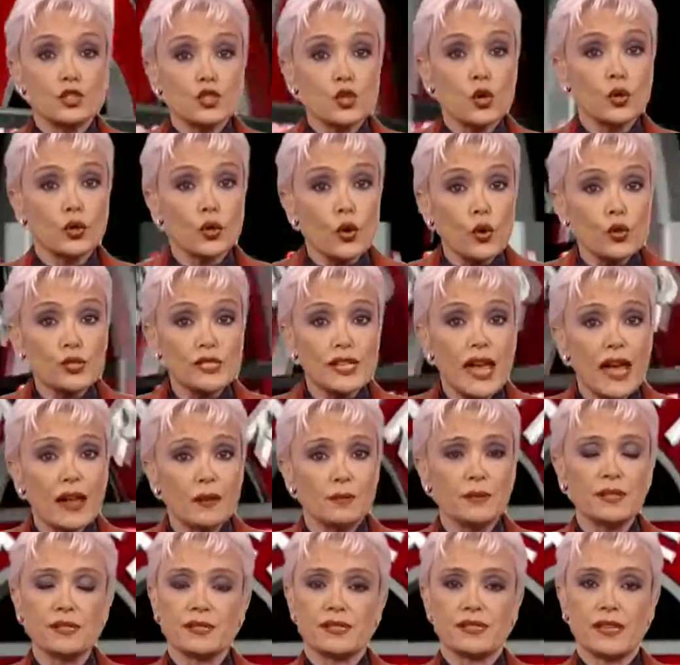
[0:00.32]
Çok
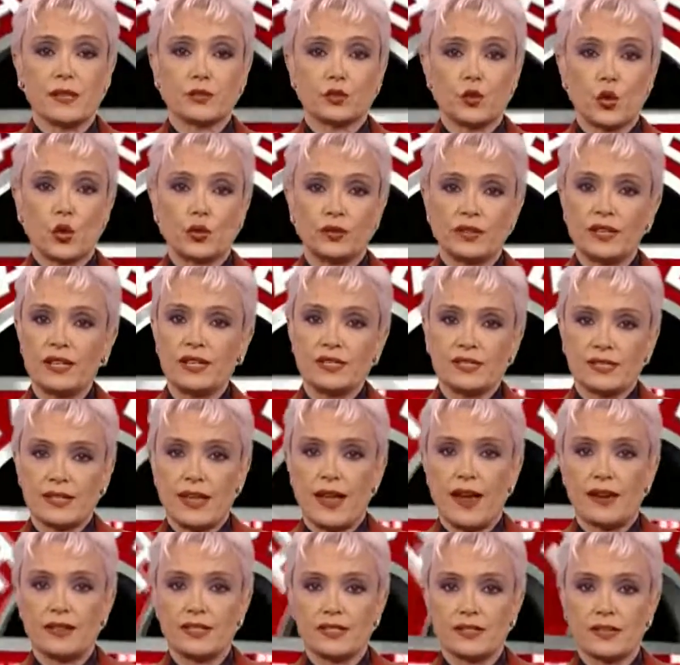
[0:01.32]
özel bir sektördeyiz
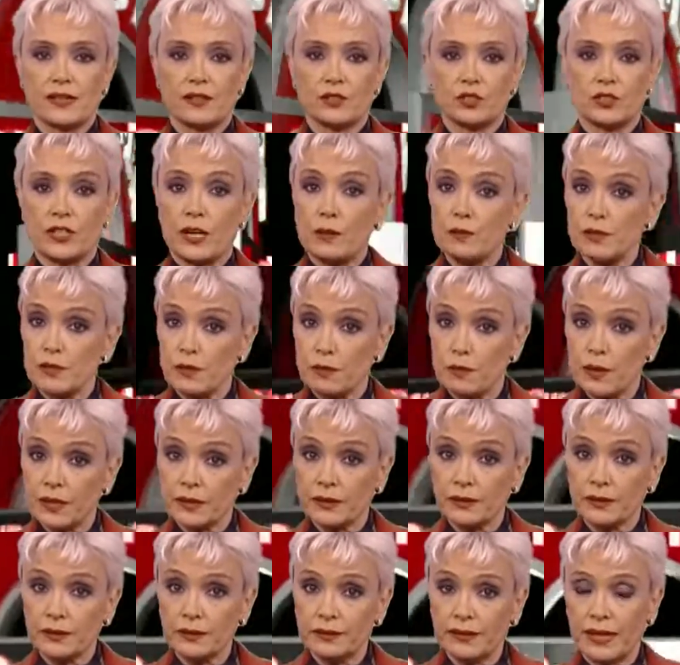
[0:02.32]
değerli seyircilerimiz ve
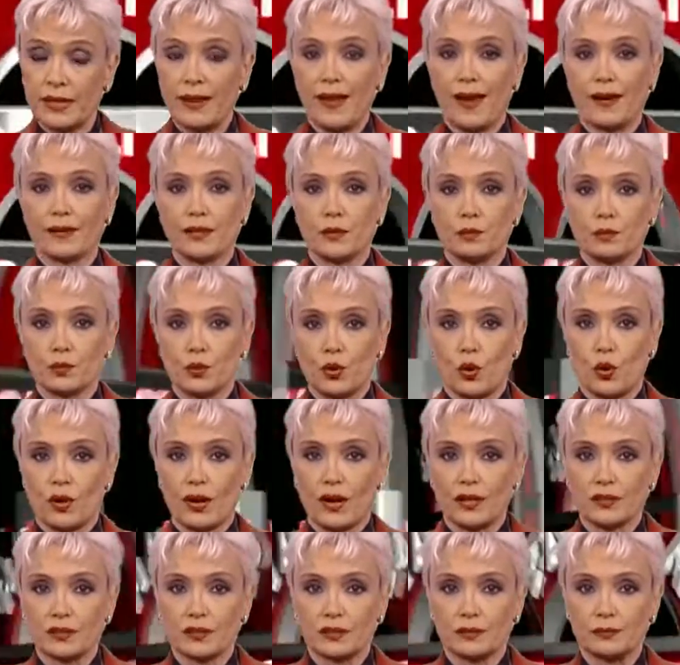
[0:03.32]
bakın neler
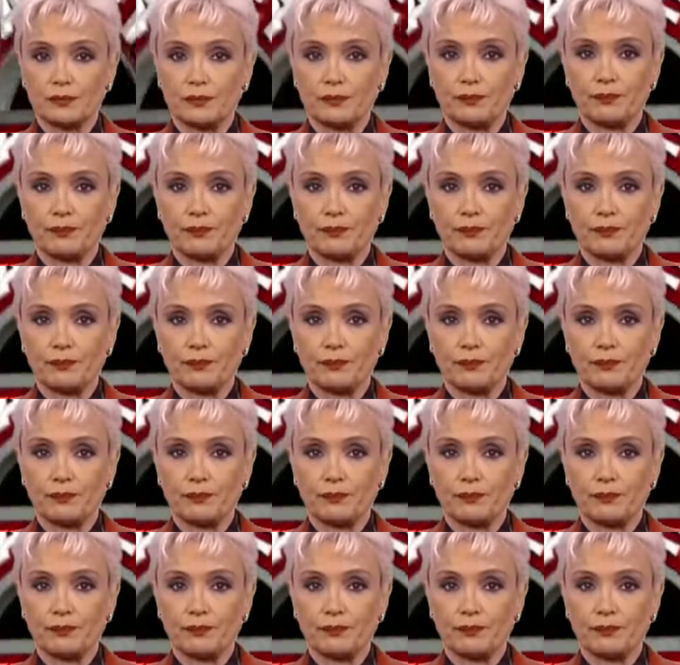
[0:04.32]
yapıyorlar.